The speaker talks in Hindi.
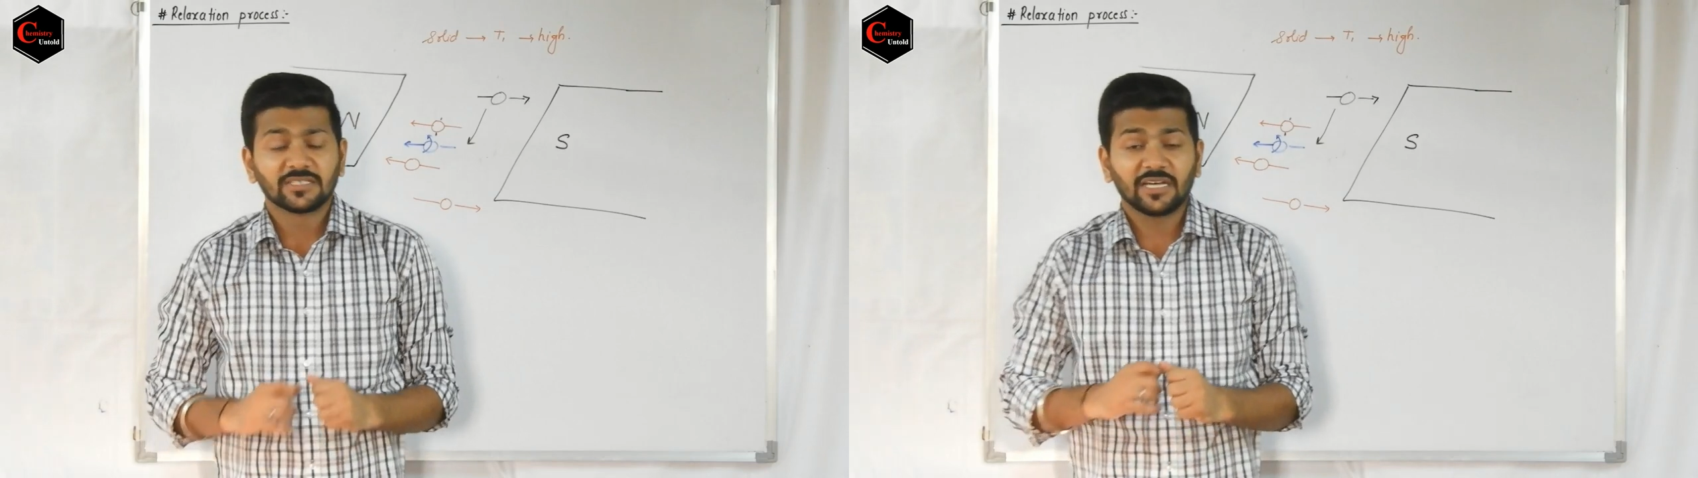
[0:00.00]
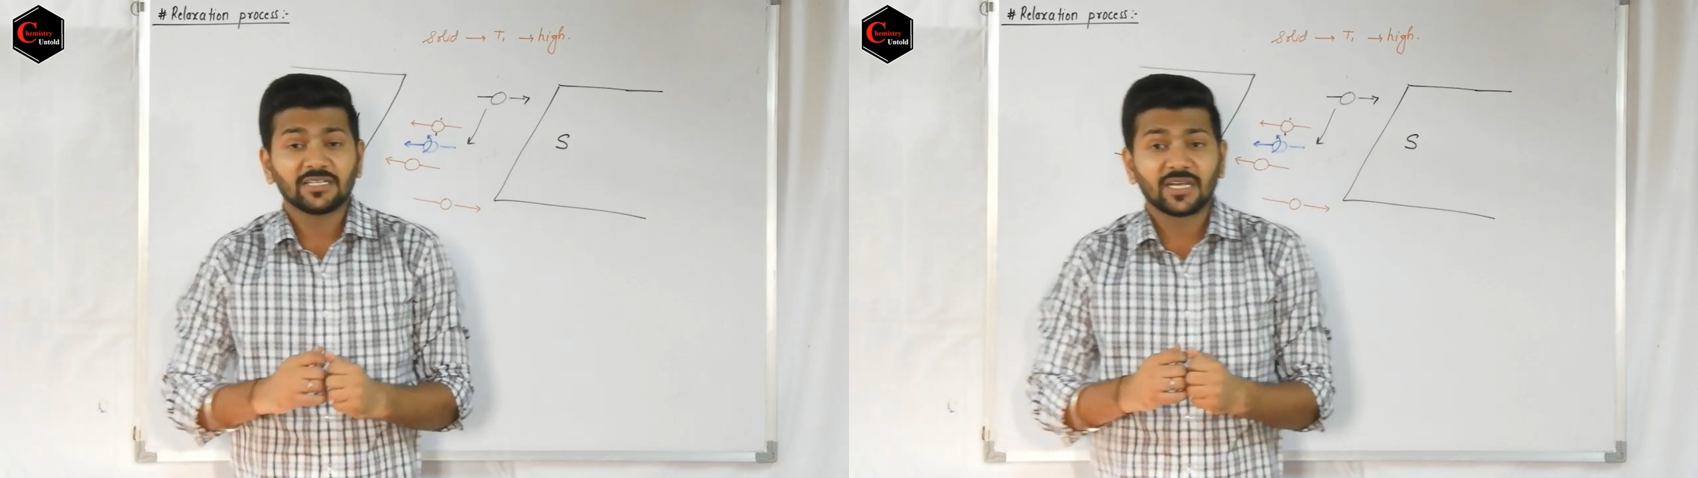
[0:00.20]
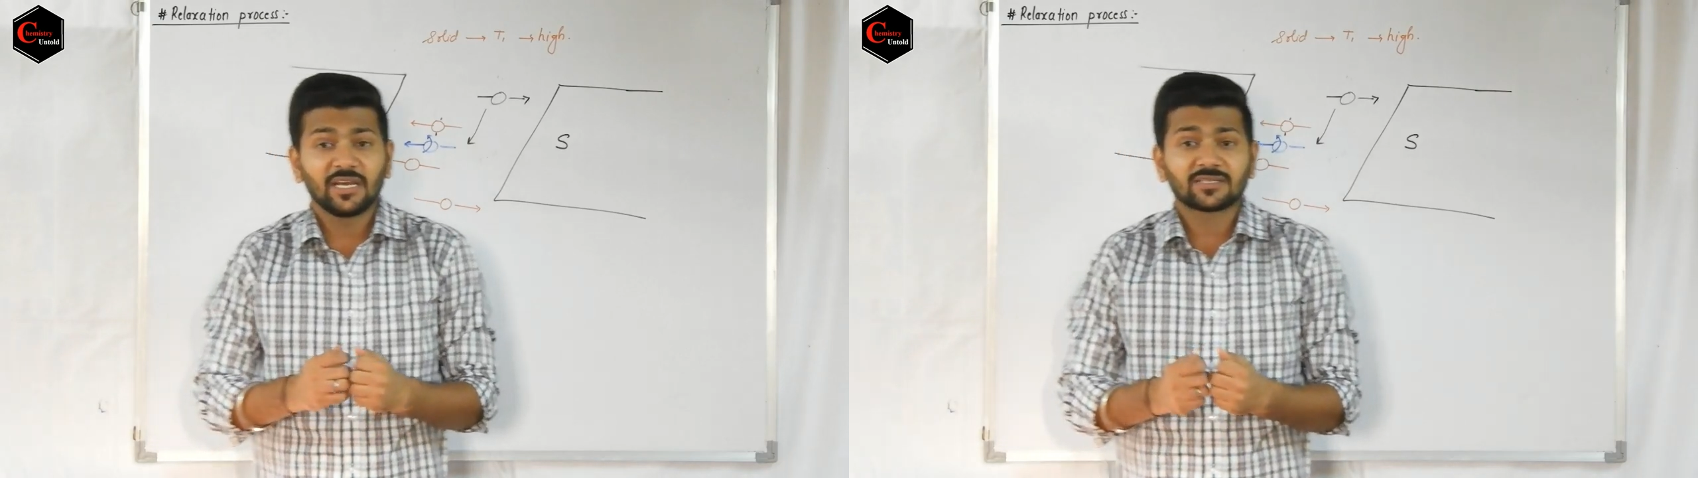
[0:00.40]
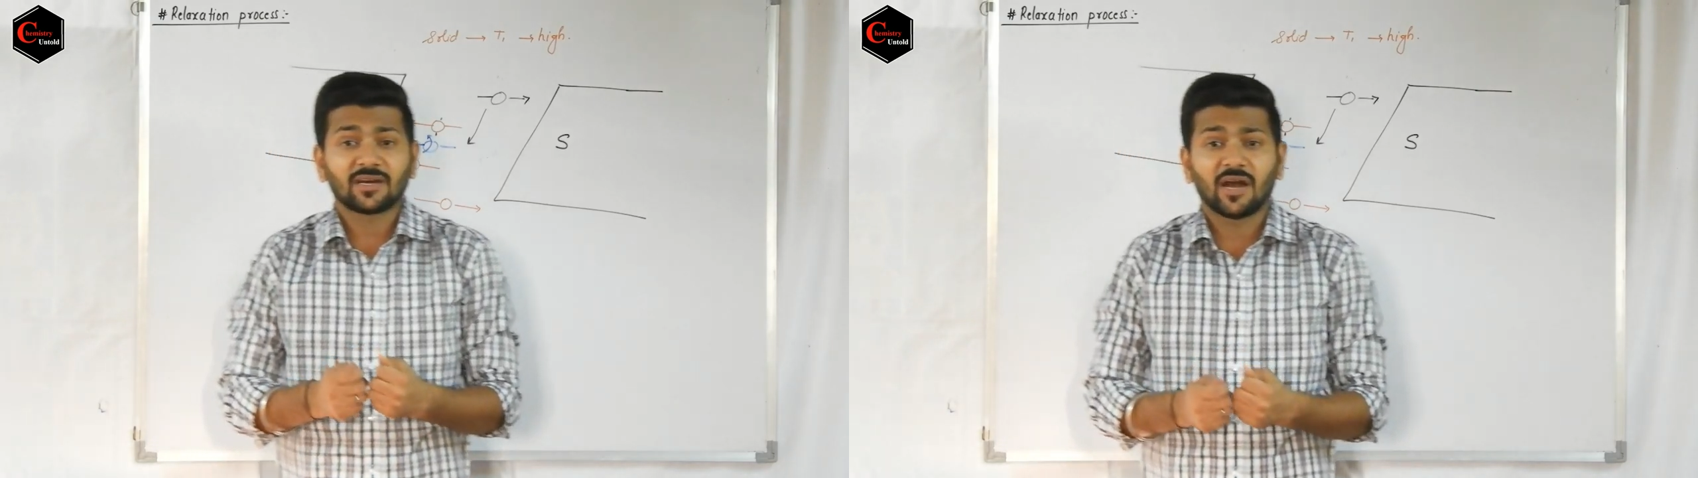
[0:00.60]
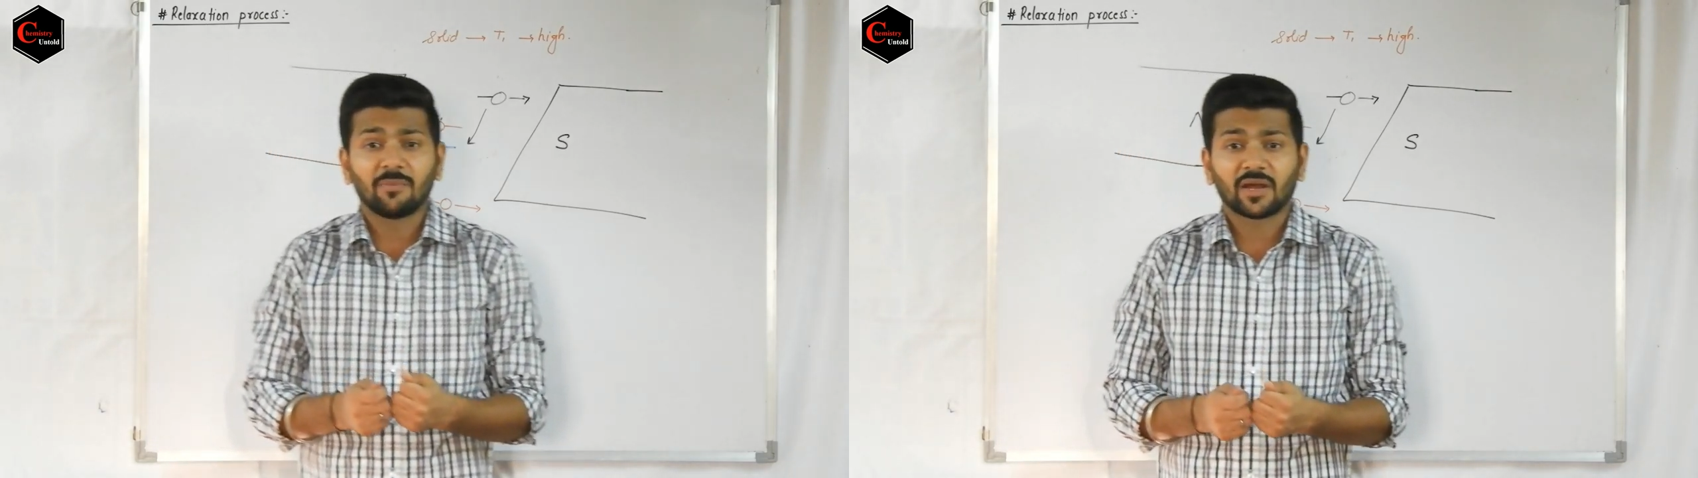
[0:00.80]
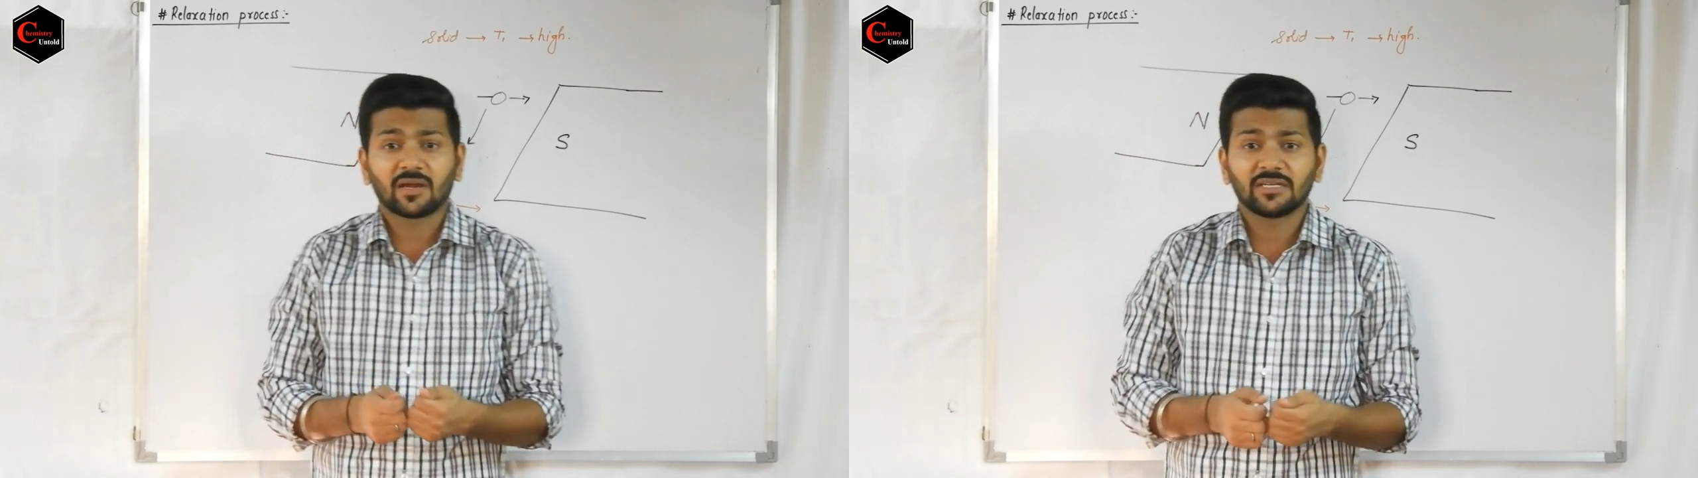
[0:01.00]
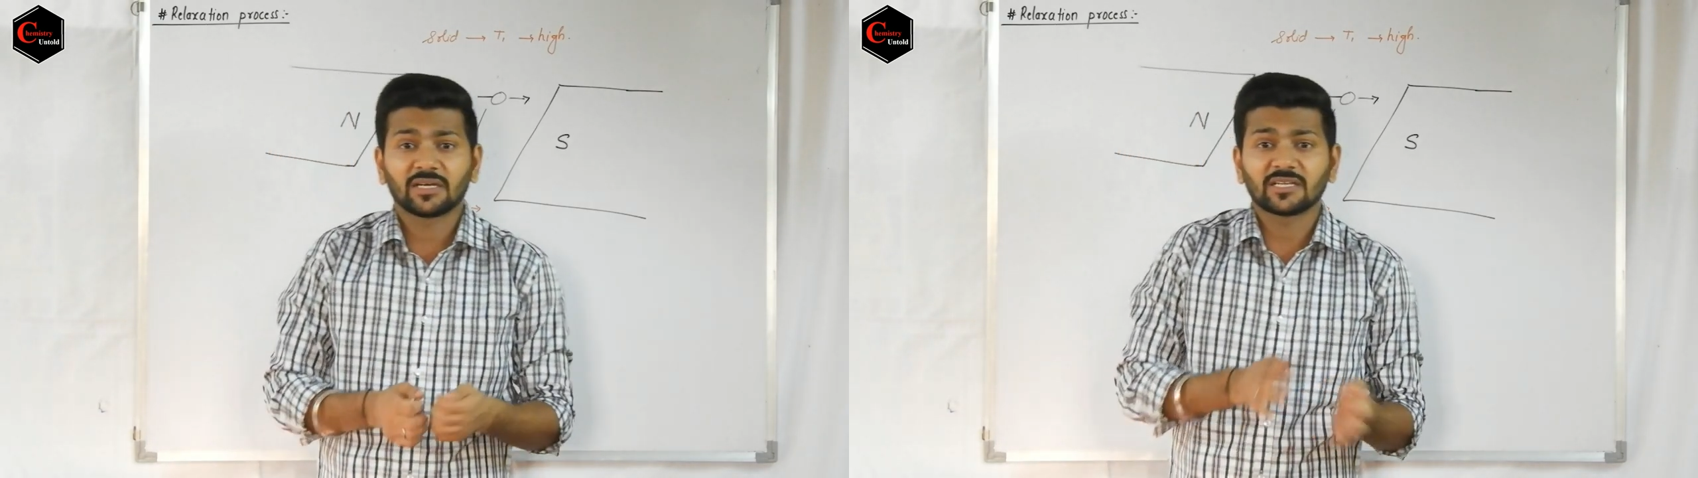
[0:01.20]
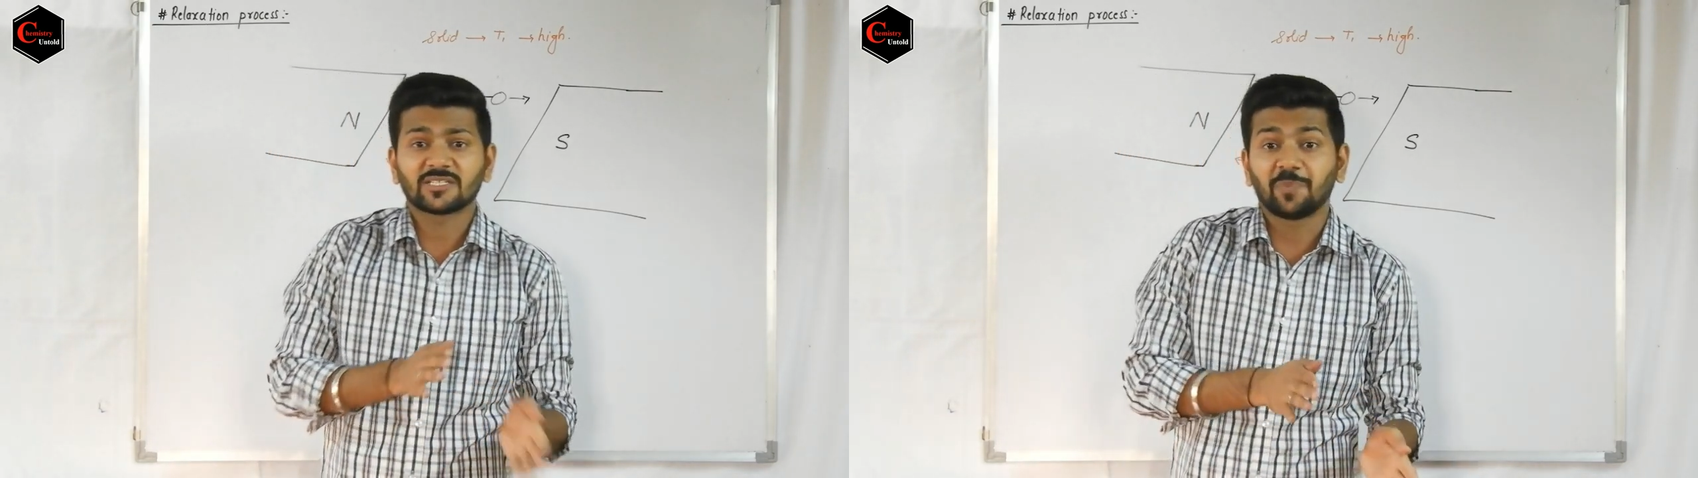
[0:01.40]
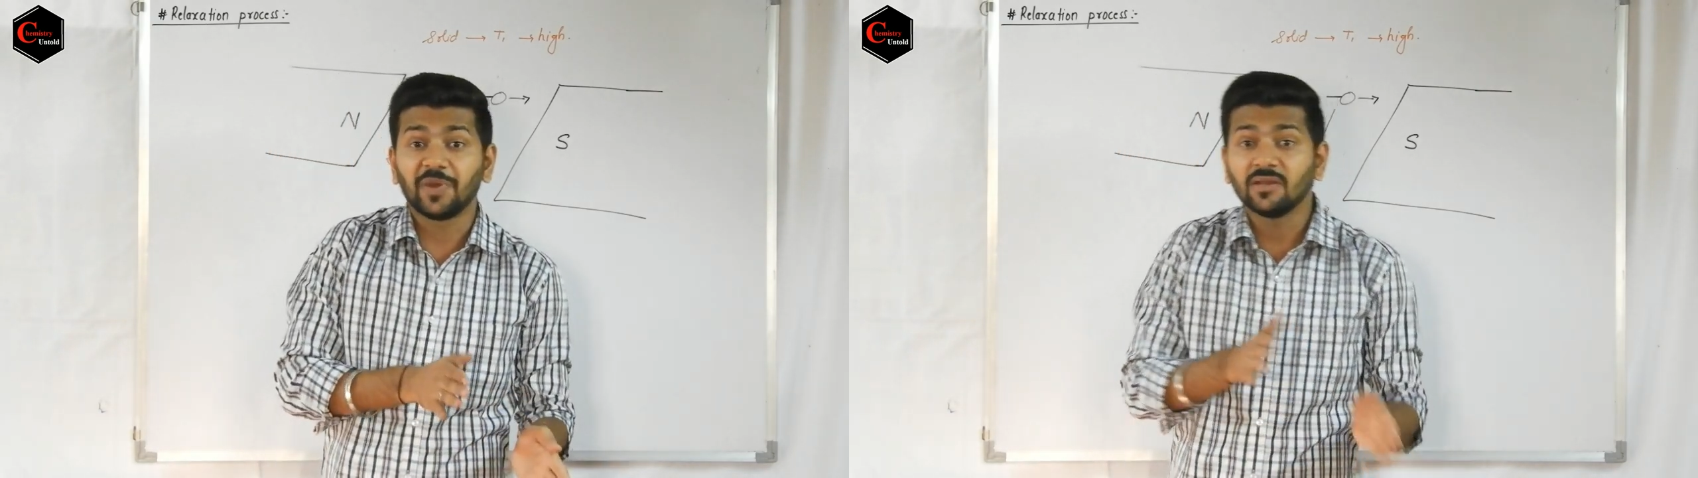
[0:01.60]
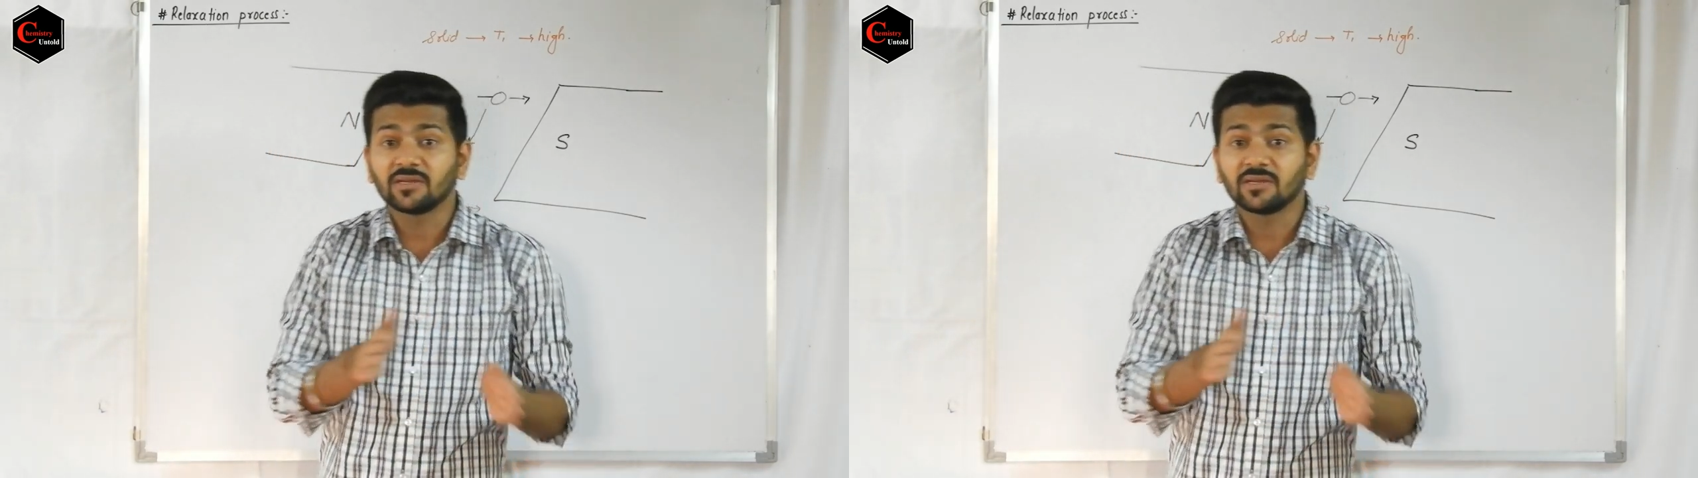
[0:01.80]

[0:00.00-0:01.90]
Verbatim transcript: शायद इसीलिए इसका नाम रखा जाता है स्पिन